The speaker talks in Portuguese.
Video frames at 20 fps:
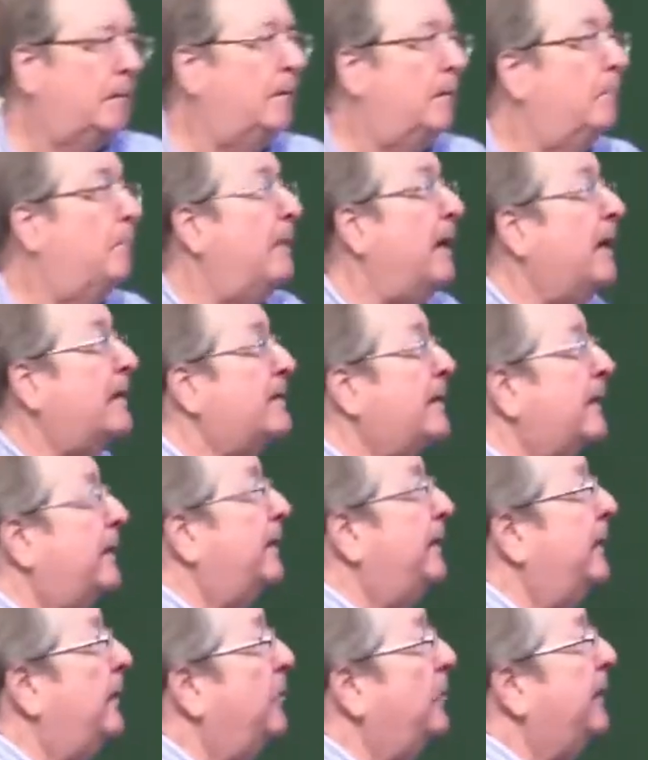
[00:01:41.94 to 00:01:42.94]
mas
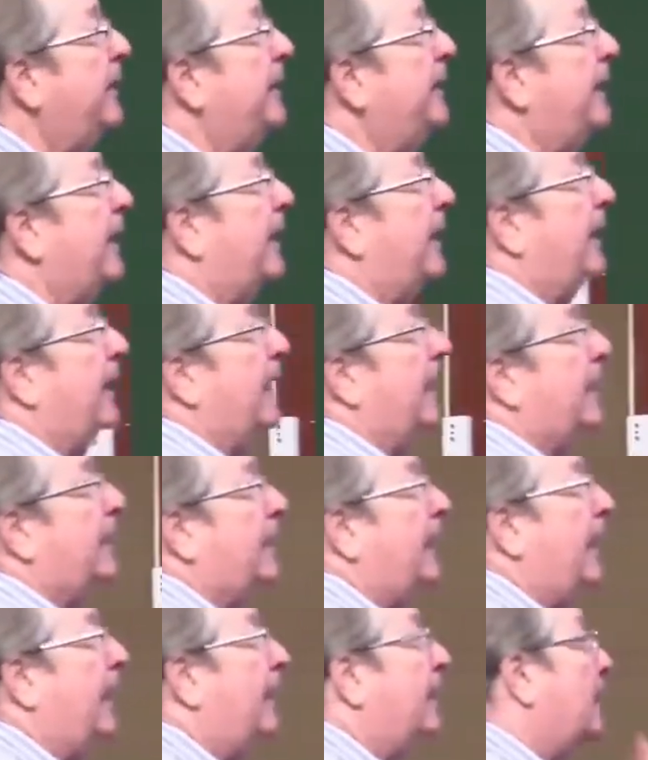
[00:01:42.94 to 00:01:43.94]
aqui eu queria
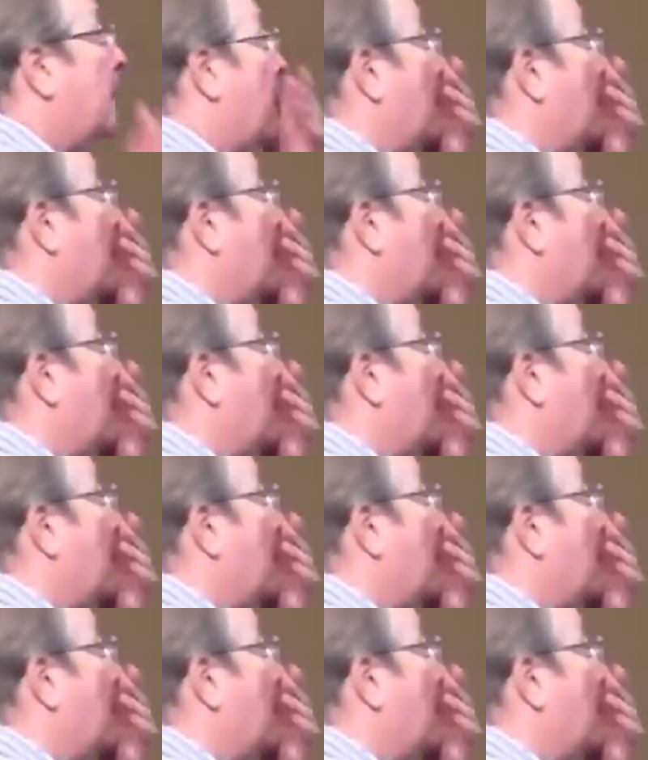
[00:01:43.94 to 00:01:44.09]
alertar